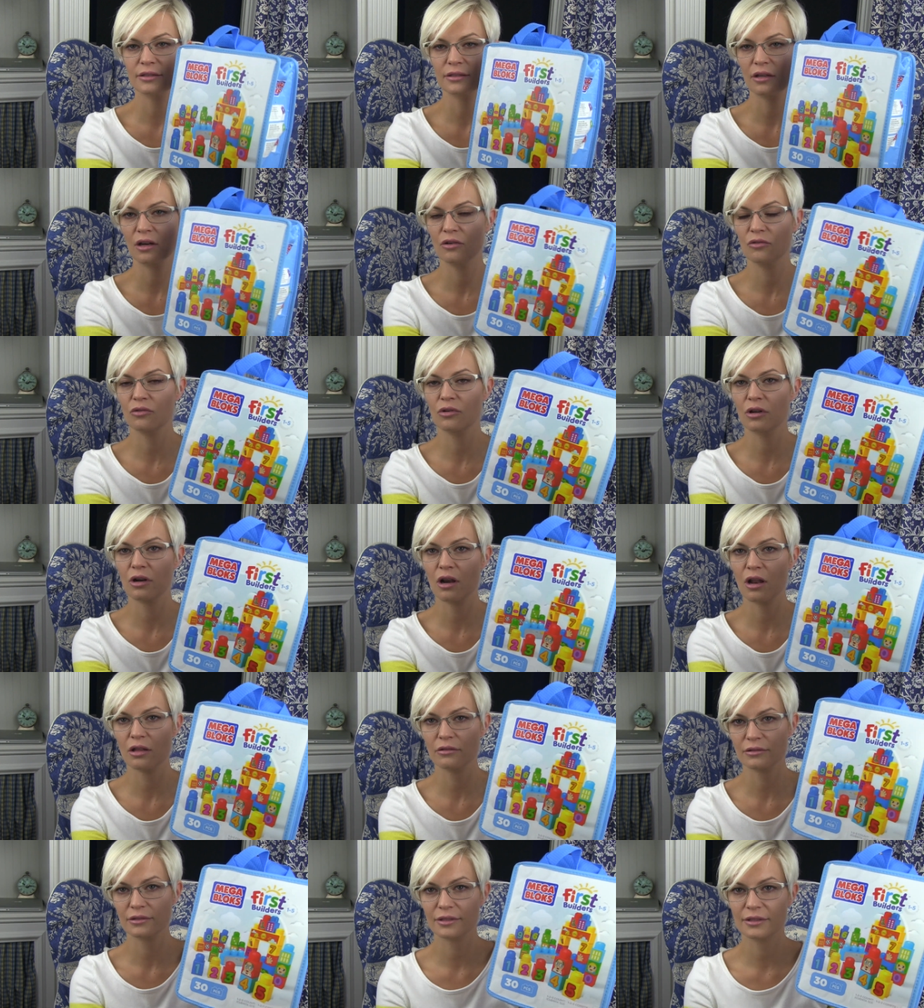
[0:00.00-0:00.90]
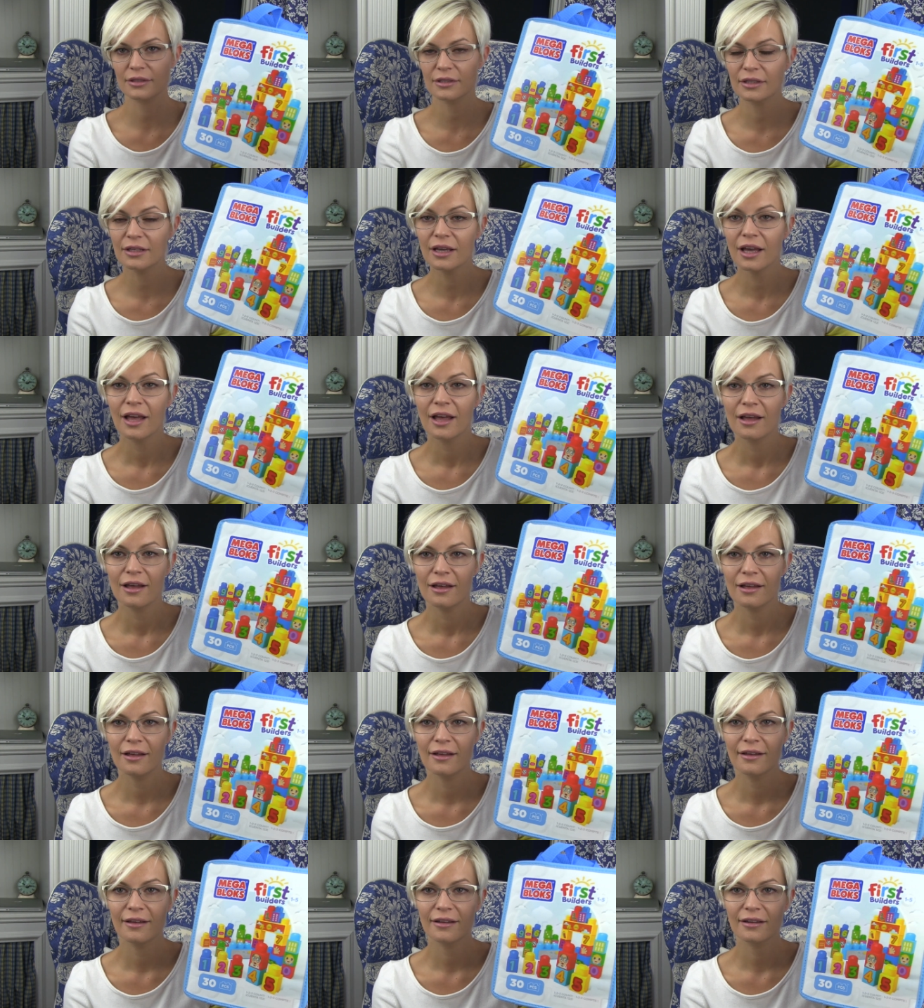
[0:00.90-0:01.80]
są klocki.
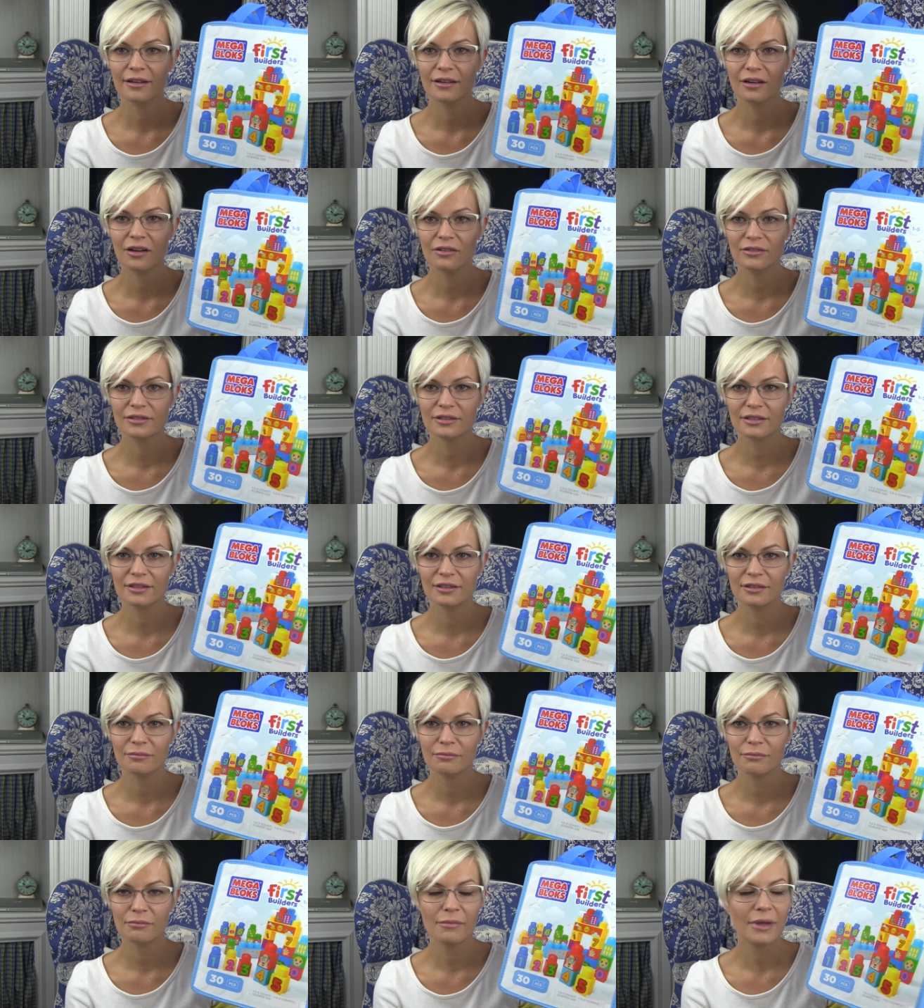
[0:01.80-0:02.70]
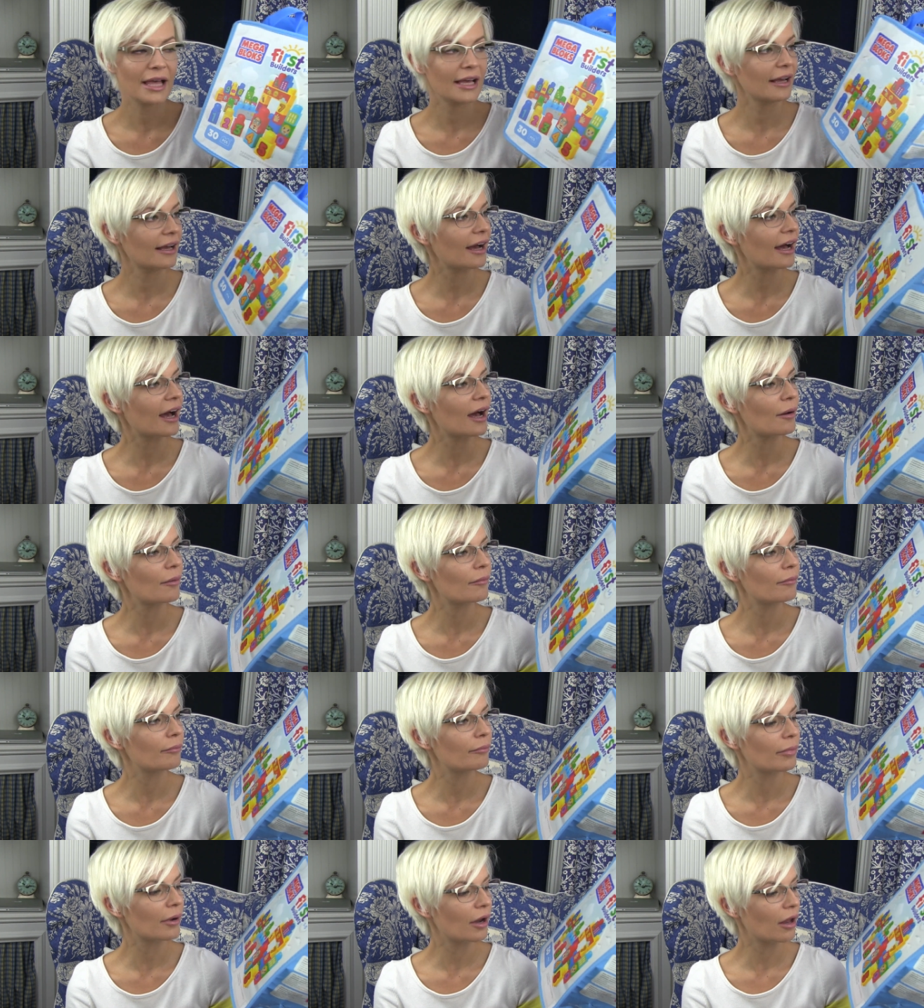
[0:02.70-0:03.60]
Y, klocki Mega
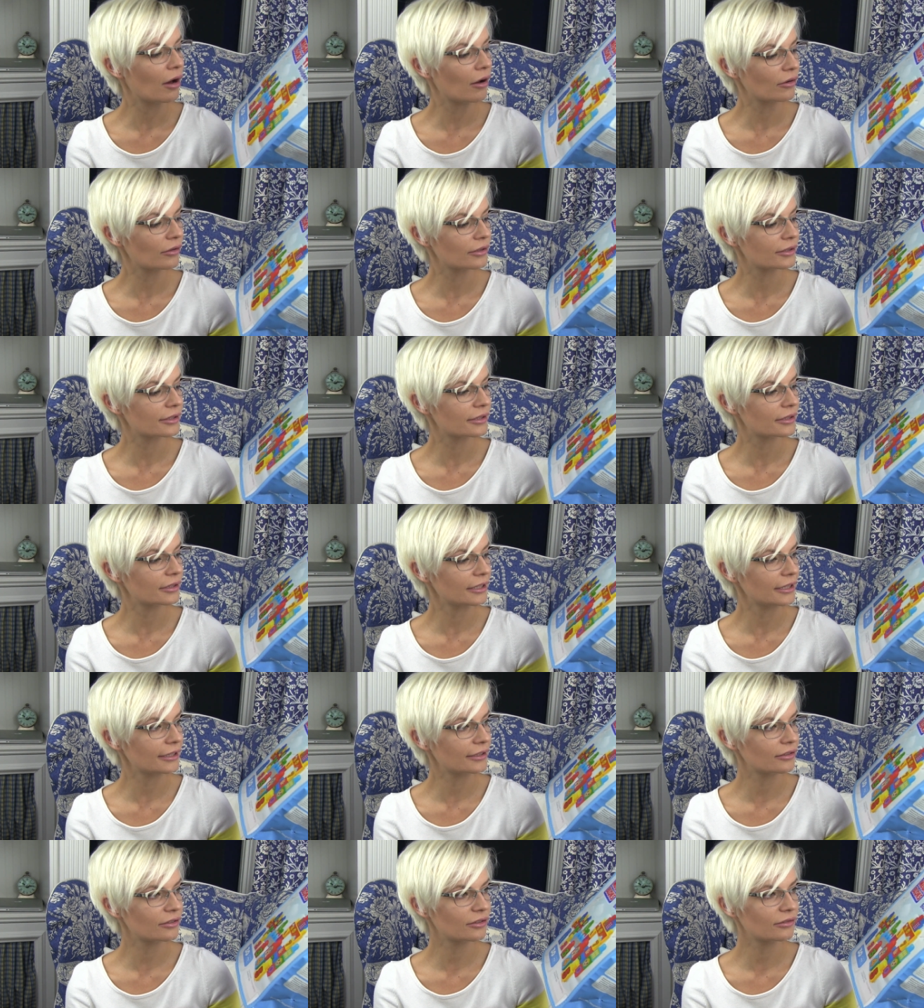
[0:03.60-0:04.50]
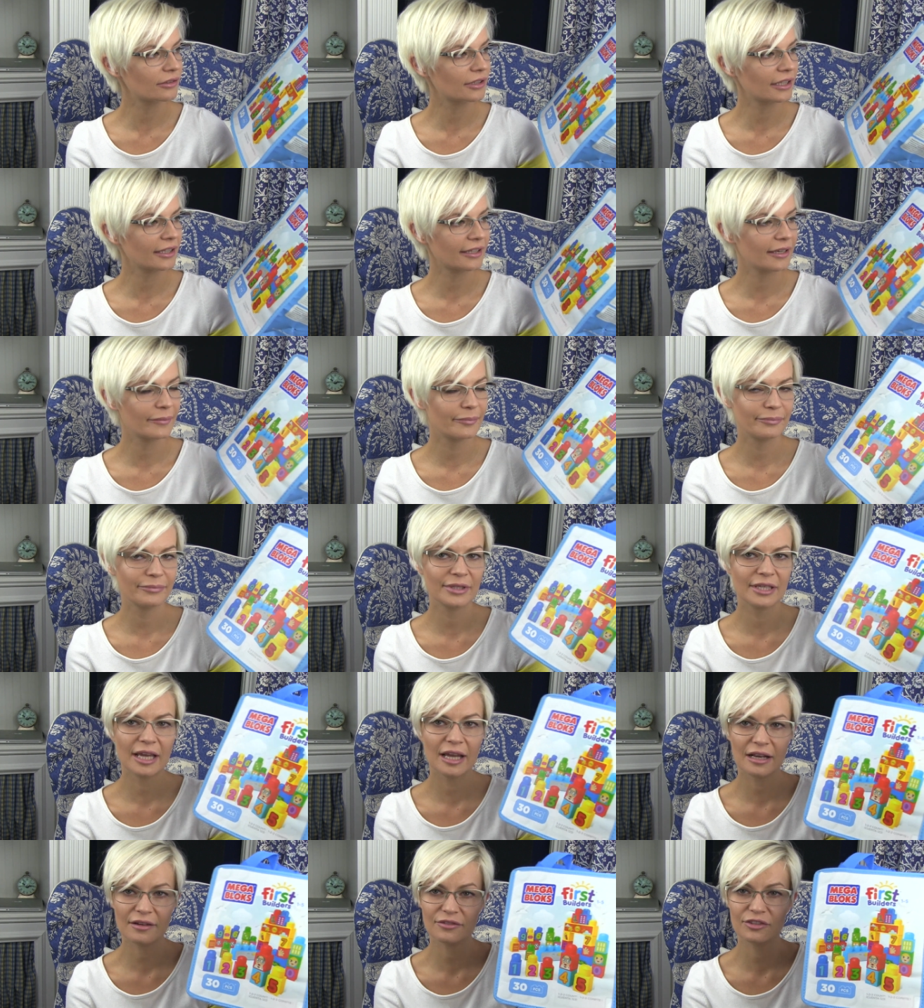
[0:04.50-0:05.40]
Blocks i to są takie
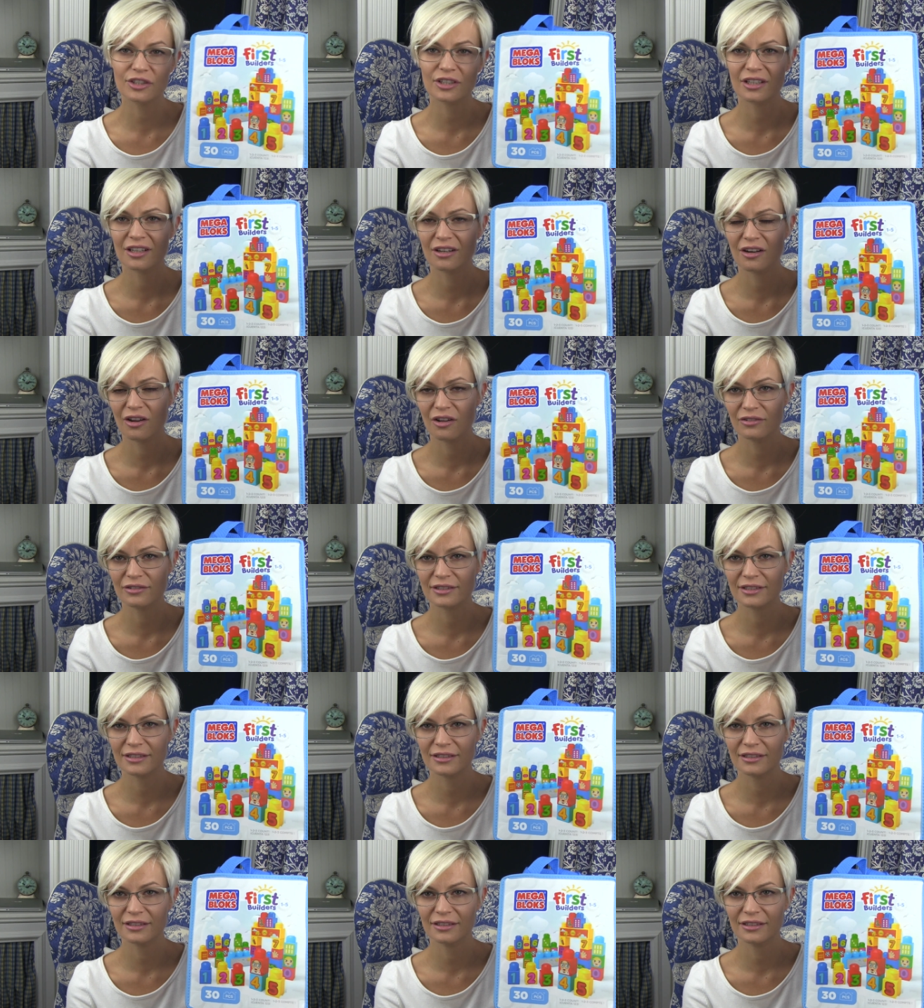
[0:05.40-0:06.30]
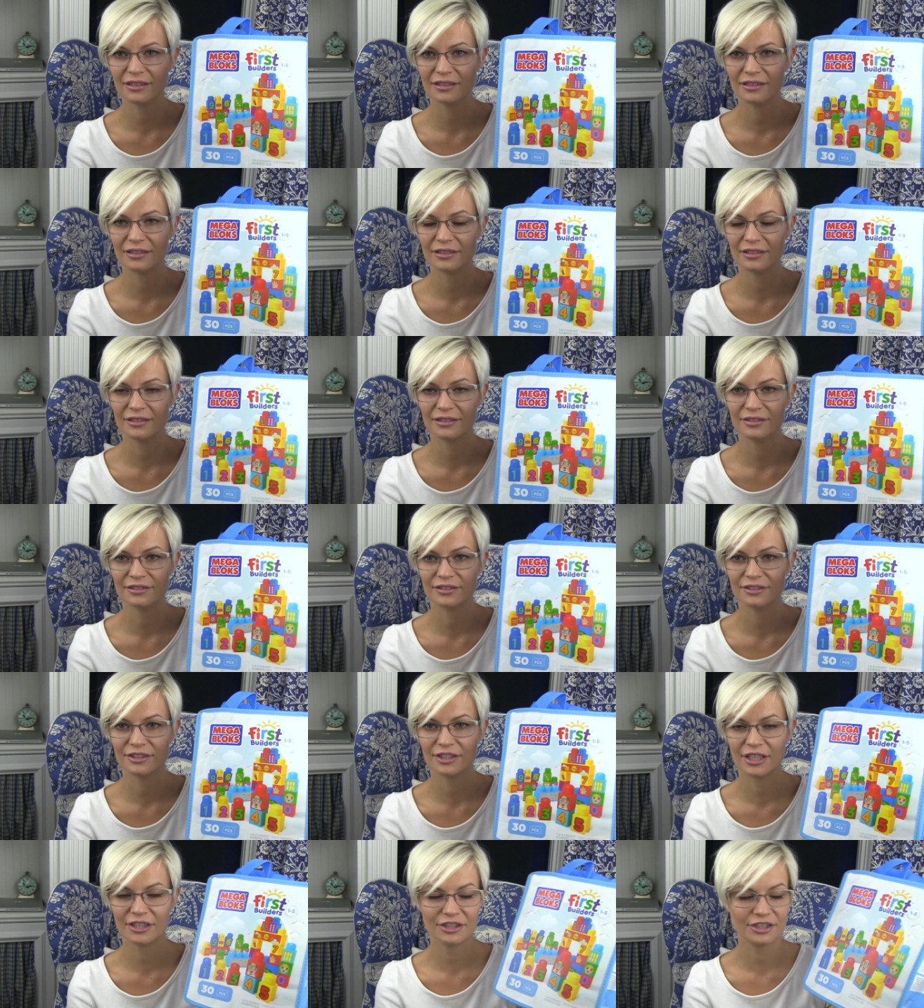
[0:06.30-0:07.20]
pierwsze klocki e,
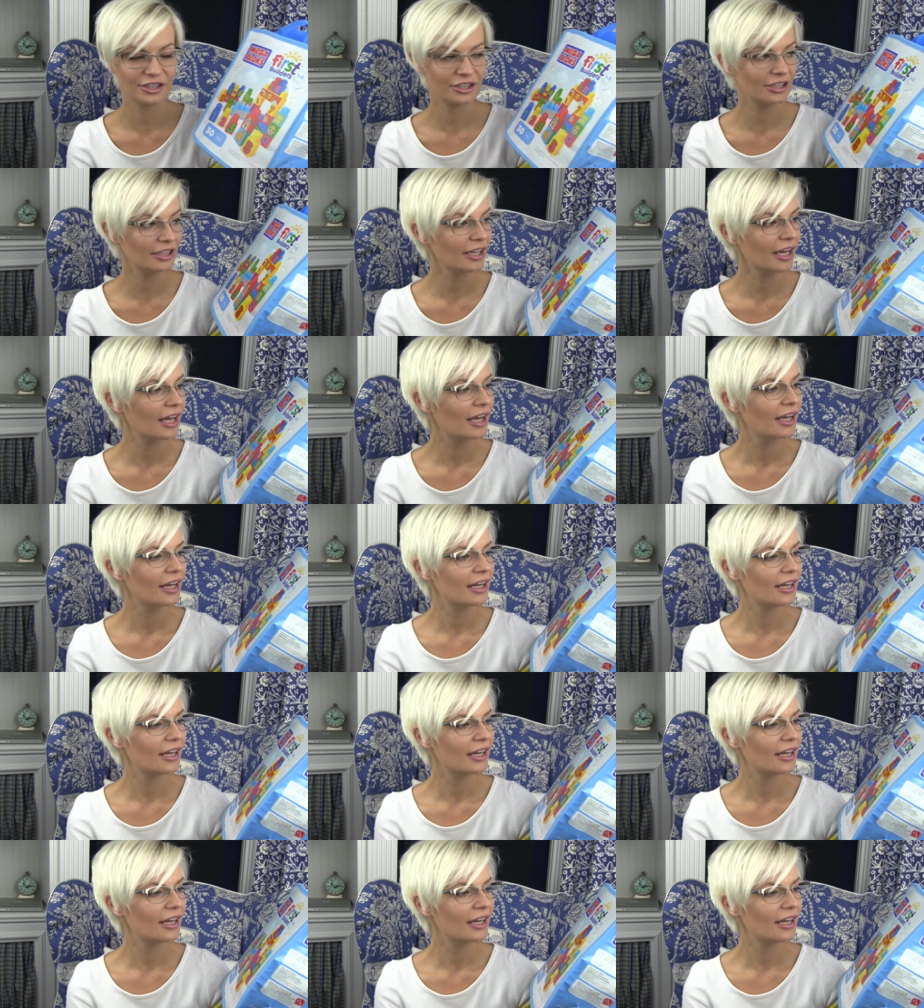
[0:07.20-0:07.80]
dzieci.